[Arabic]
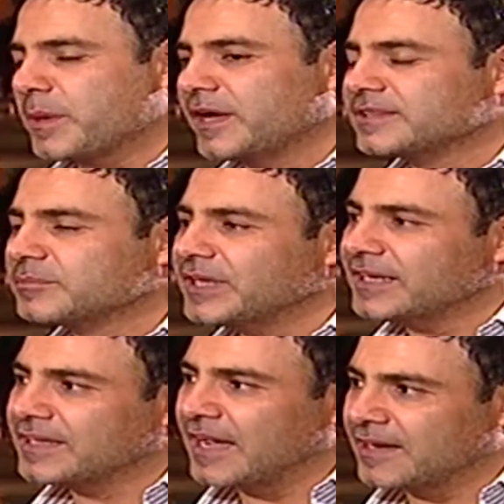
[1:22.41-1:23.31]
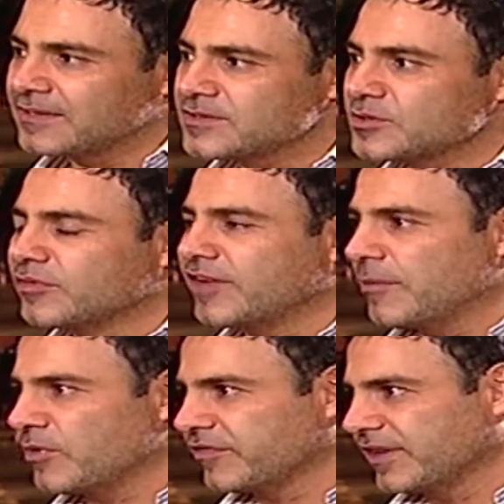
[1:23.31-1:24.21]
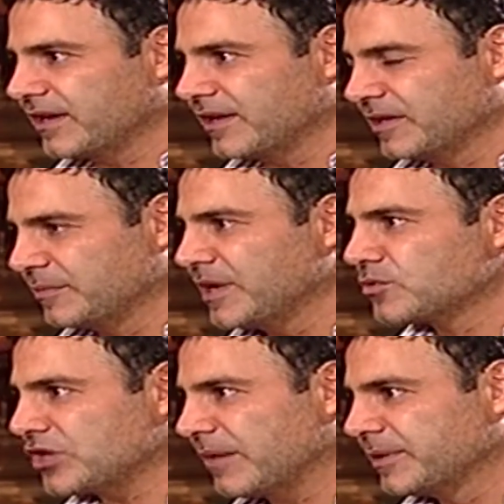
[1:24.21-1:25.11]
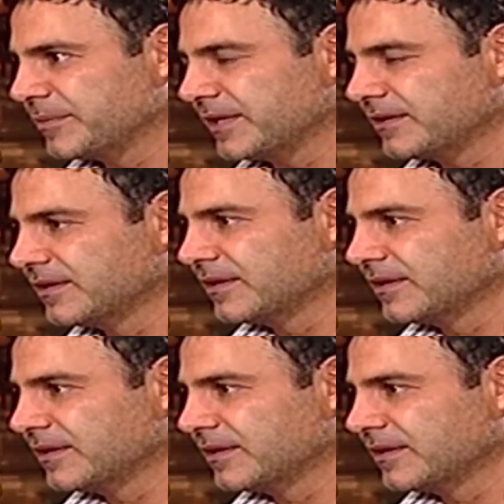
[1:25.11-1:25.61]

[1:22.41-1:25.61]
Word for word: كانت بتحكي عن الظروف اللي عم يمرق فيها لبنان وشعب لبنان